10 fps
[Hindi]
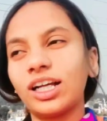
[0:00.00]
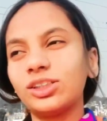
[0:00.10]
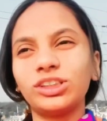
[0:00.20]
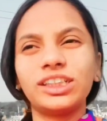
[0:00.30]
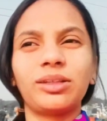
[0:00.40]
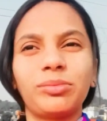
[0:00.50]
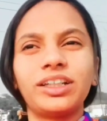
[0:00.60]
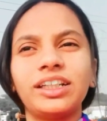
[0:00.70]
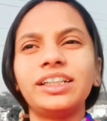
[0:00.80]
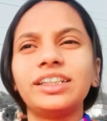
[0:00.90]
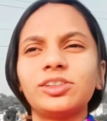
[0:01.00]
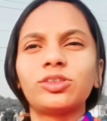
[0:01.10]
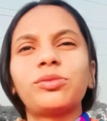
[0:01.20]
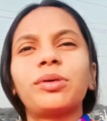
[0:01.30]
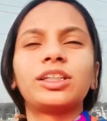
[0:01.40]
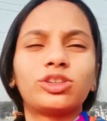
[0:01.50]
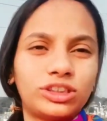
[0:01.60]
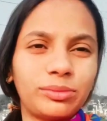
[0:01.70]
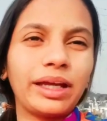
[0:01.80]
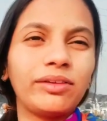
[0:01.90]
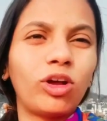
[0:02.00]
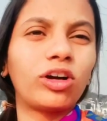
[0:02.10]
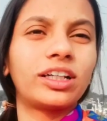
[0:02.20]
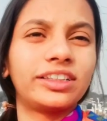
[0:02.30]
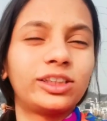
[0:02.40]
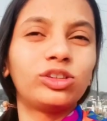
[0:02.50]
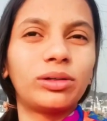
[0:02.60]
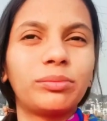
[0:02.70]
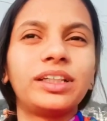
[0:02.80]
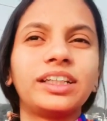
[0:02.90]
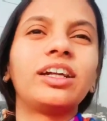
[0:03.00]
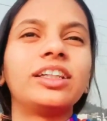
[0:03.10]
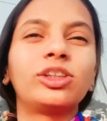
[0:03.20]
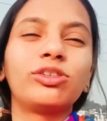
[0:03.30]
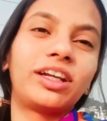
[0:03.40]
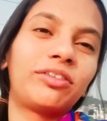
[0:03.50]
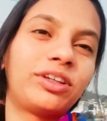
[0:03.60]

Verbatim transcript: आज उनकी तबीयत नहीं ठीक थी तो फिर मैंने सोचा मैं ही ब्लॉग कर देती हूँ कंप्लीट कर देती हूँ वरना